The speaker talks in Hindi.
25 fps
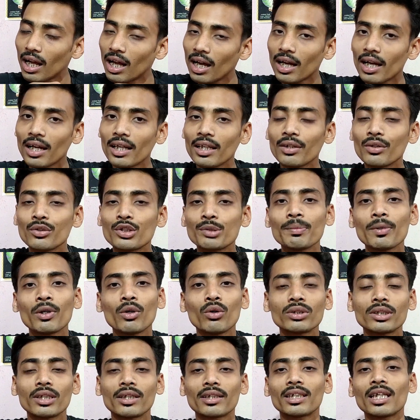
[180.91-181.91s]
अगर उसमें
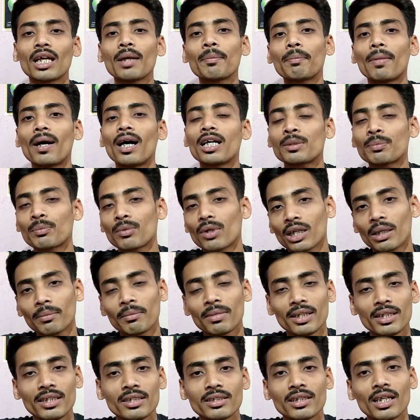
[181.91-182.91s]
हो सकता है पांच प्रोडक्ट
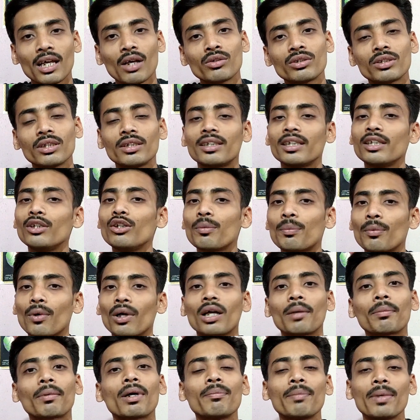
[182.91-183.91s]
में लिस्ट किया उससे तीनों
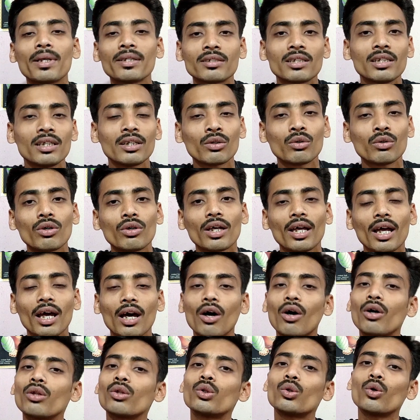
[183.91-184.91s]
प्रोडक्ट आपका बेस्ट हो गया
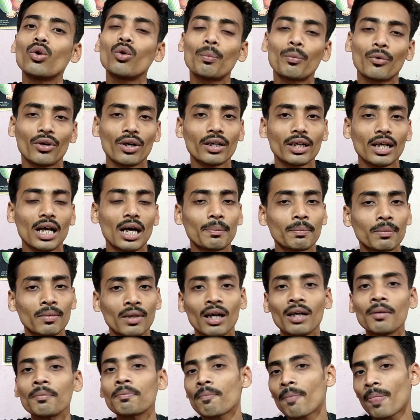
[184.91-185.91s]
और दो प्रोडक्ट
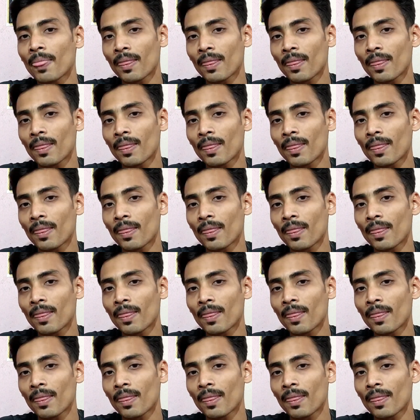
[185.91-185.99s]
आपका